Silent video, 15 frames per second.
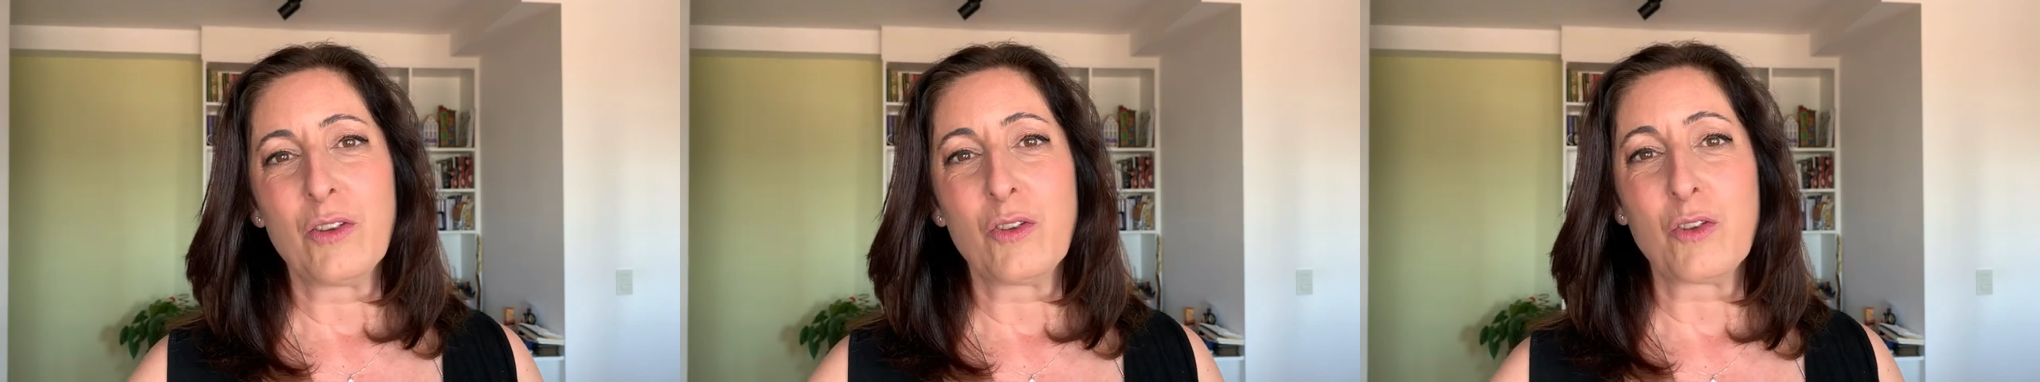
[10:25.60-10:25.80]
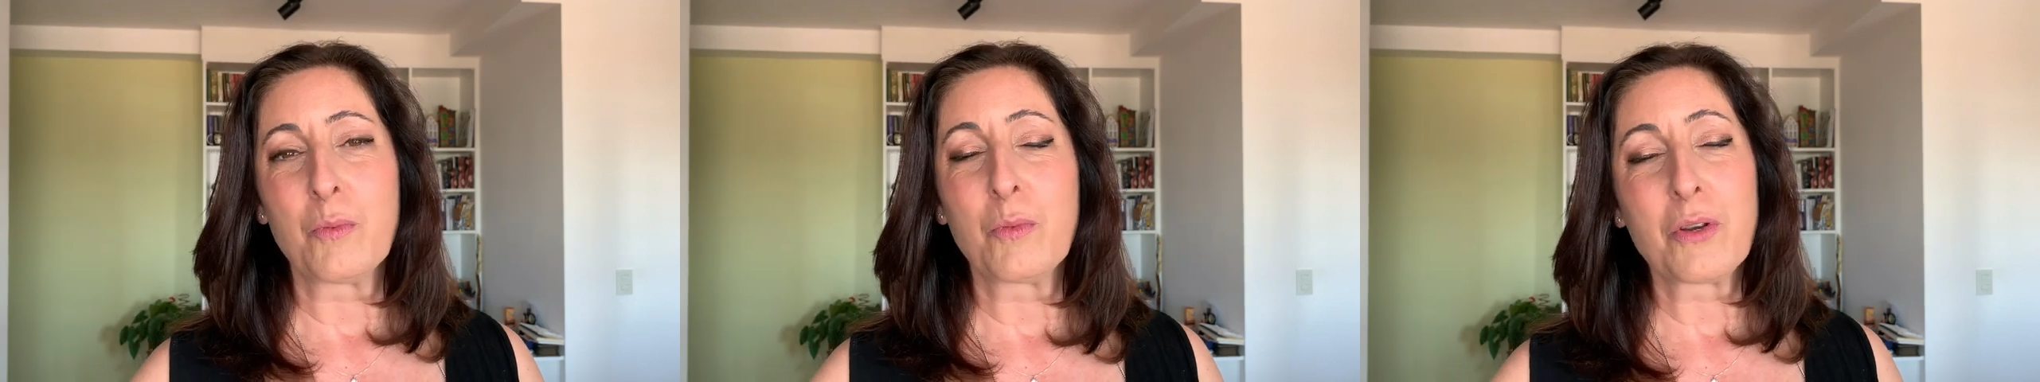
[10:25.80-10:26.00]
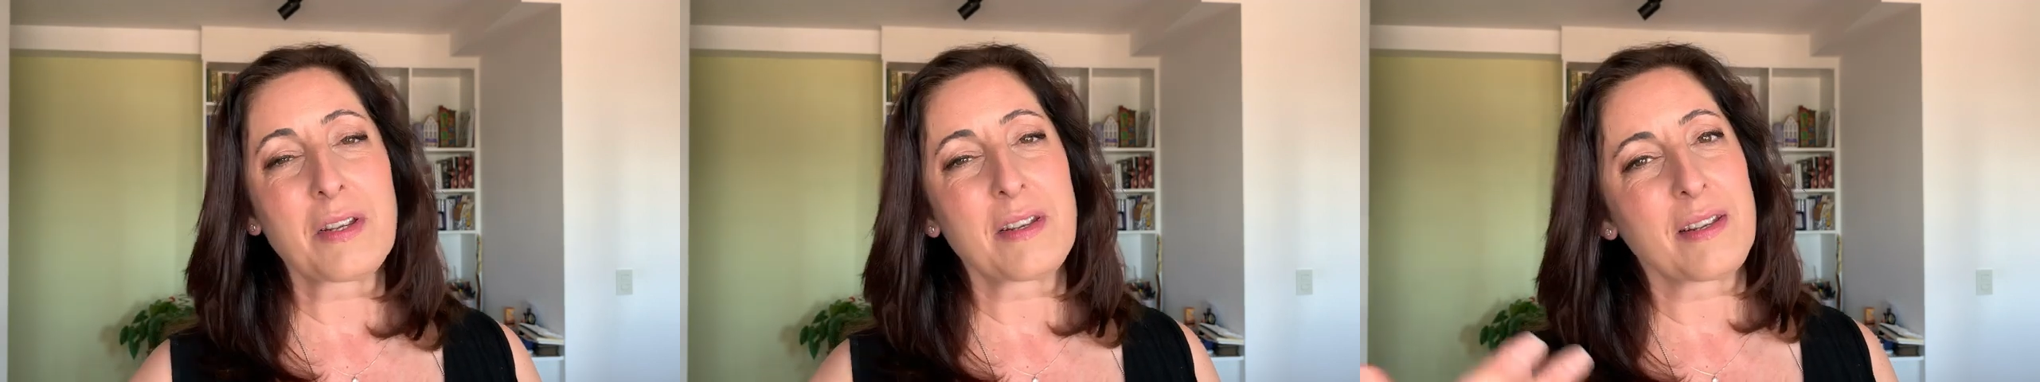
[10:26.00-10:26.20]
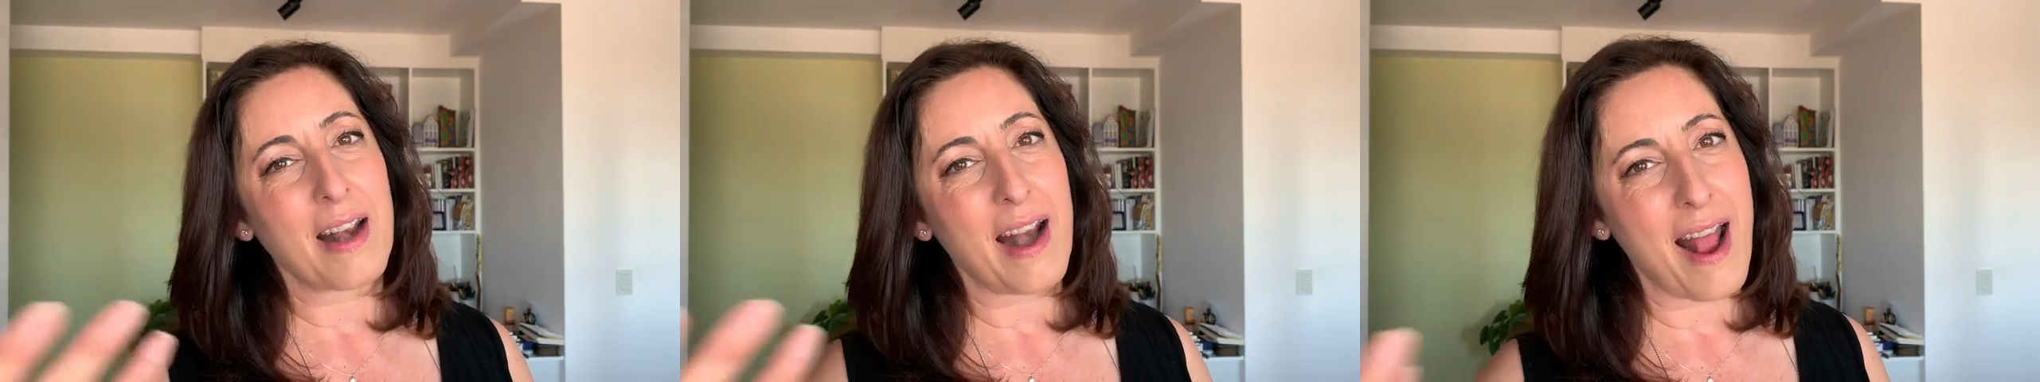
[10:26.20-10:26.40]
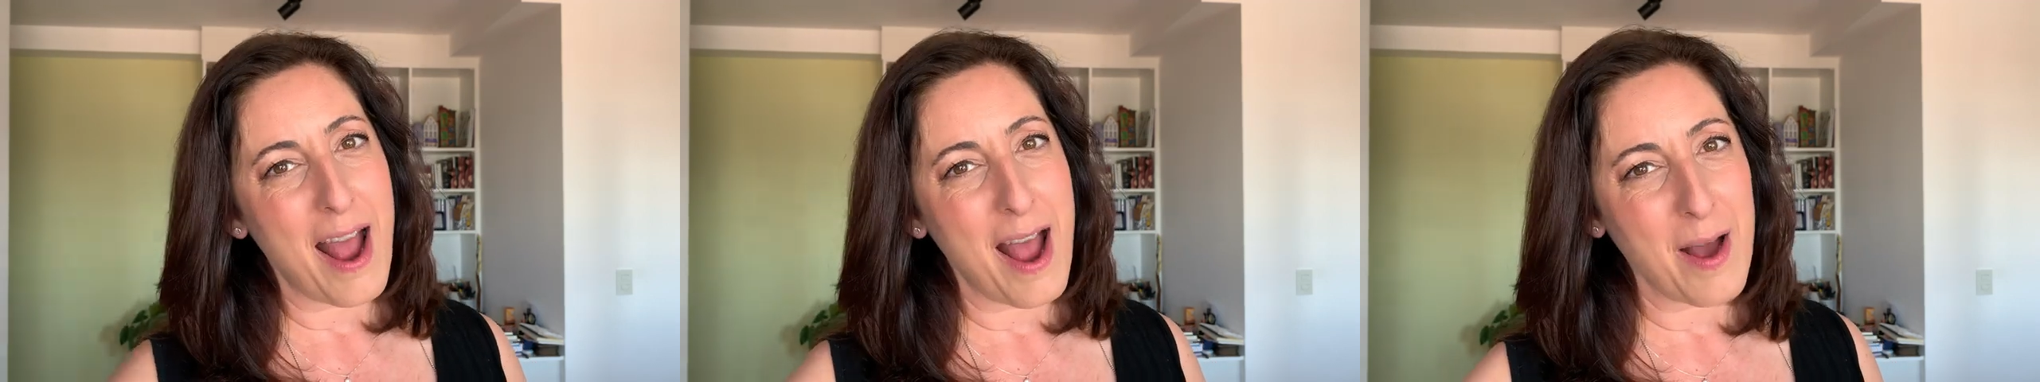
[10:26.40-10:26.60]
de
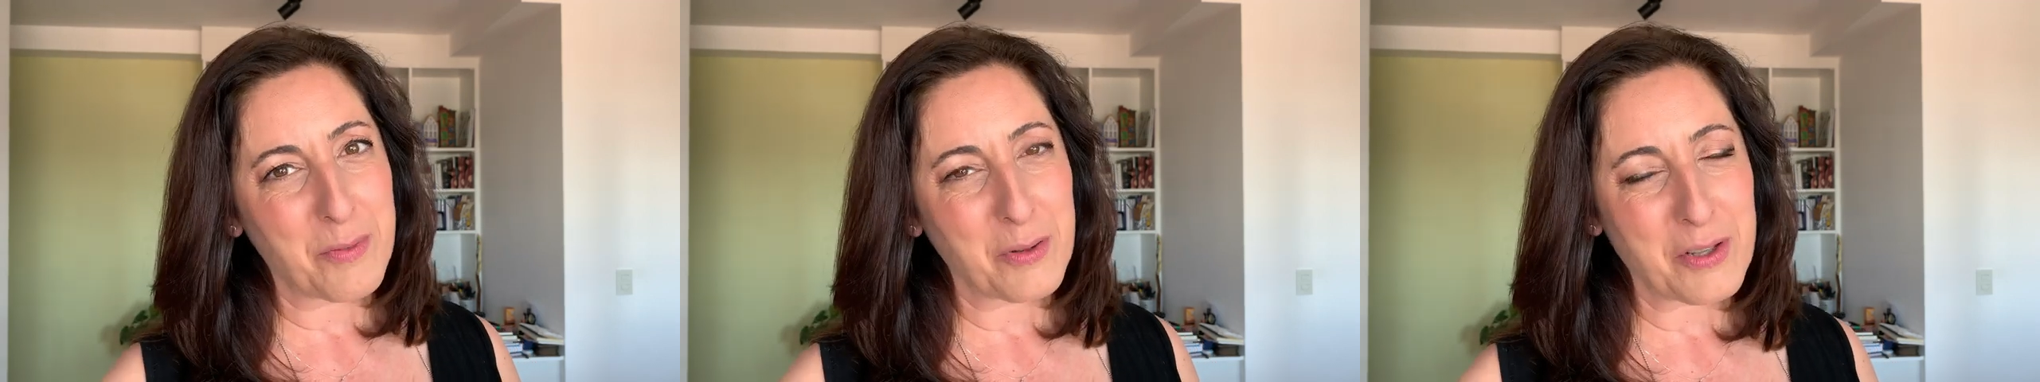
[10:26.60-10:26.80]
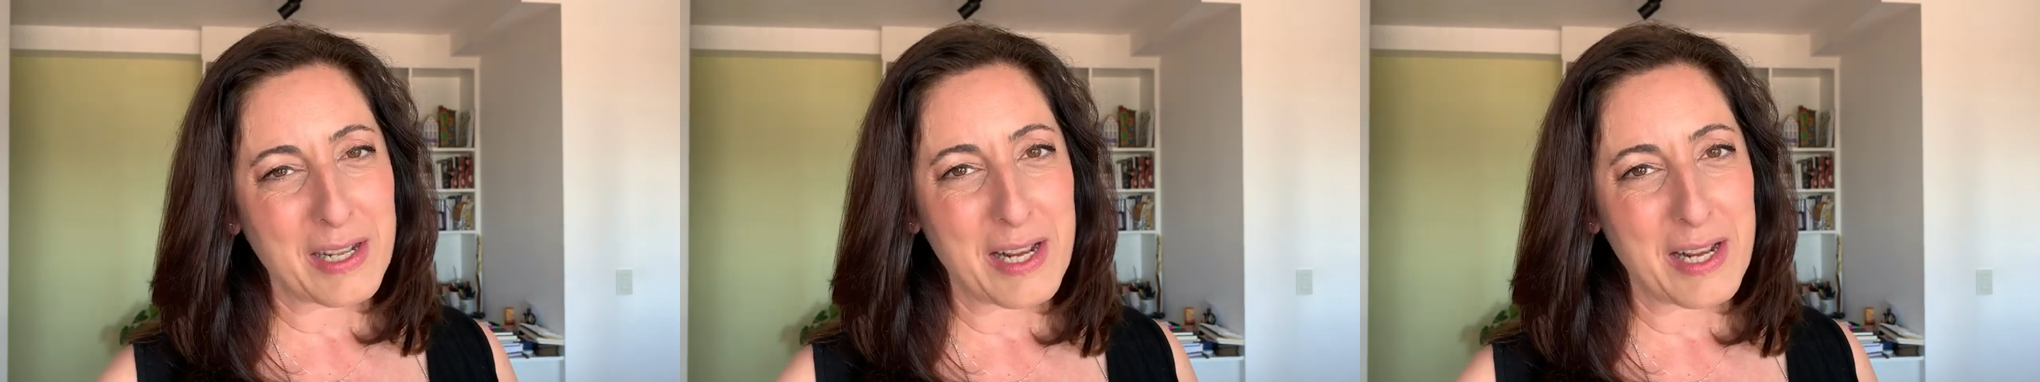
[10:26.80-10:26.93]
mostrar para os